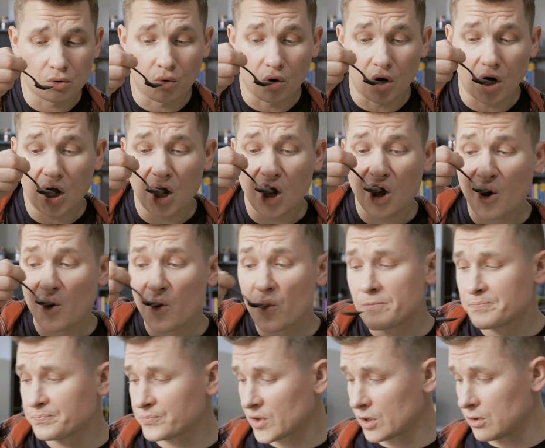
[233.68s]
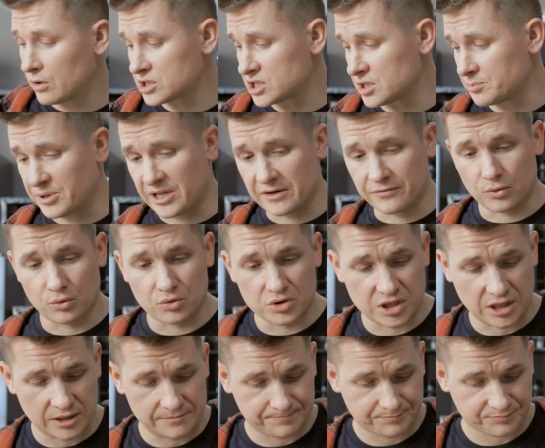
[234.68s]
О, вот теперь
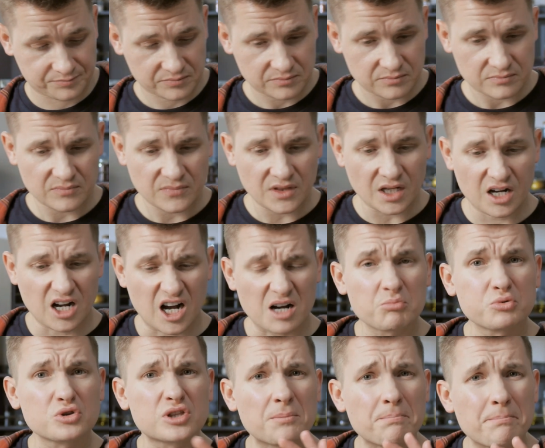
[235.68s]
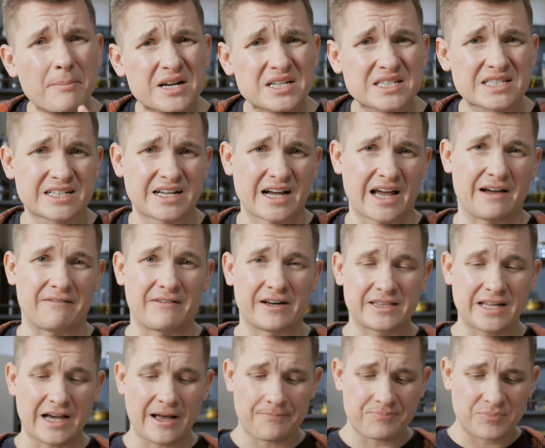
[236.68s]
вкусно. Как будто морская
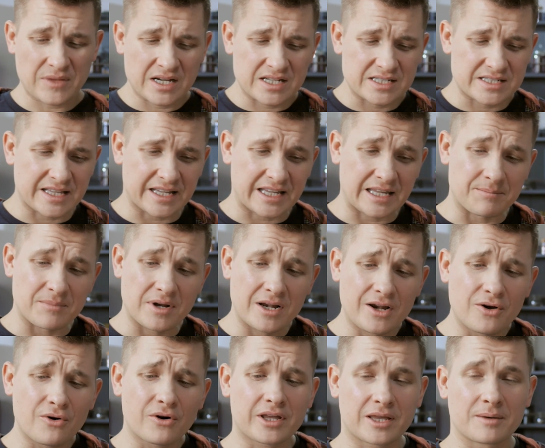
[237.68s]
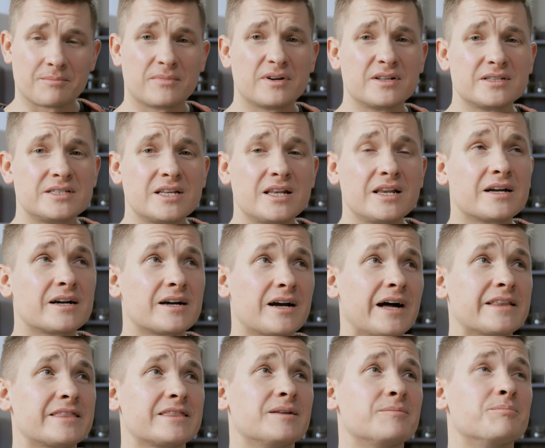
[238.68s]
вода с таким легким,
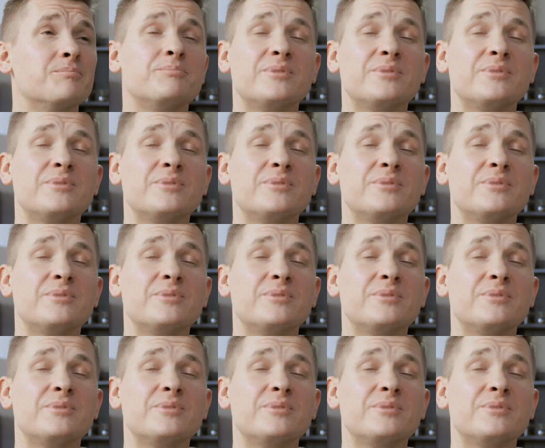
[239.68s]
деликатным